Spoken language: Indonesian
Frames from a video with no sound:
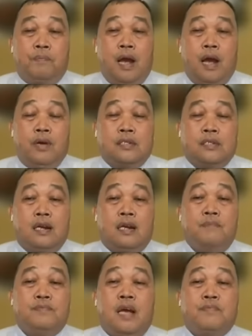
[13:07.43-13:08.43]
pengawasan
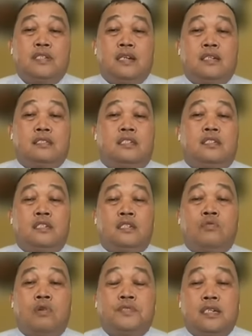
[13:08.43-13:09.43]
hakim, tapi dari sisi
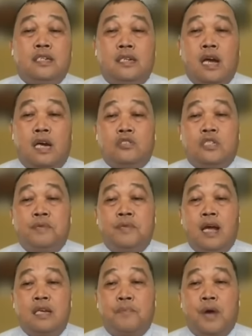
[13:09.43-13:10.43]
hukum sendiri harus
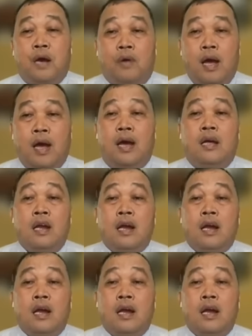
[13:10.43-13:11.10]
dibenahi bahwa